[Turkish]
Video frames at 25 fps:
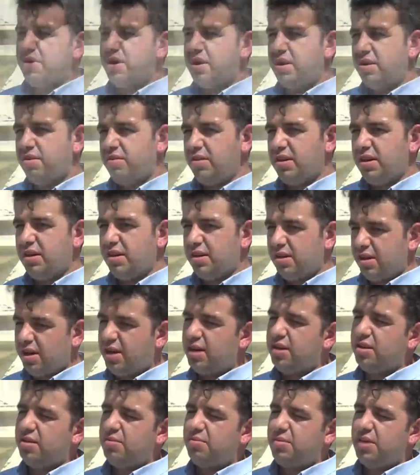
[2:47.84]
manevi
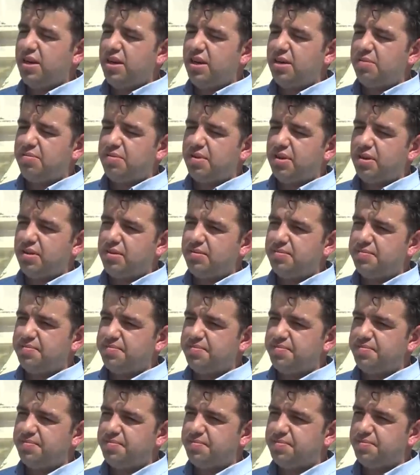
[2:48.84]
yardımlar yaptı.
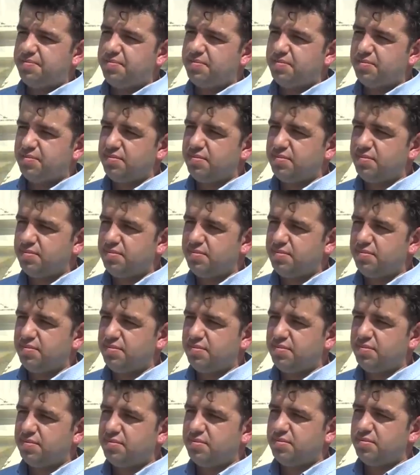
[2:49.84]
Devlet
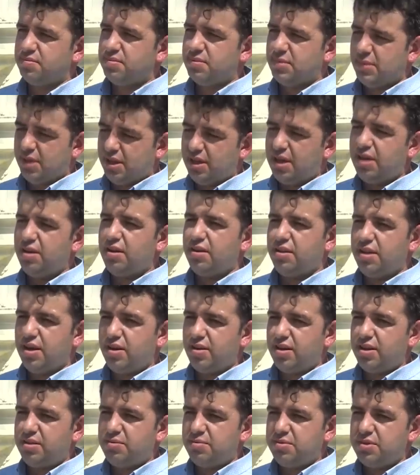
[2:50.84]
yanınızda. Evet
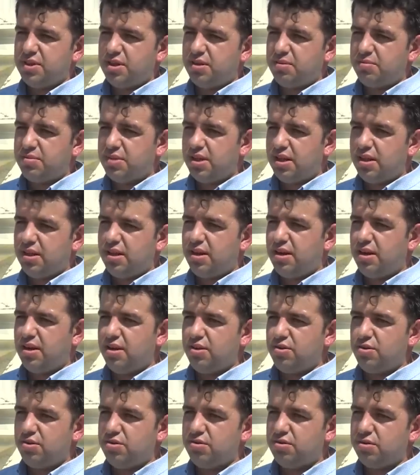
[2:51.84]
devletimiz yanımızda. Allah
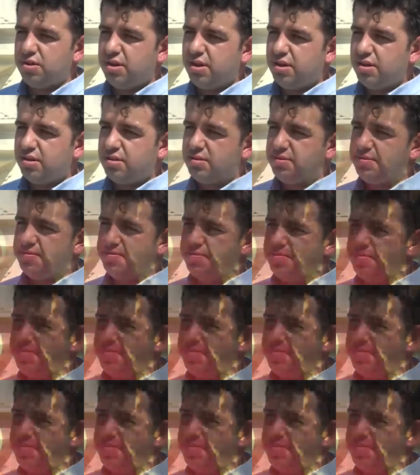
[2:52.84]
razı olsunlar.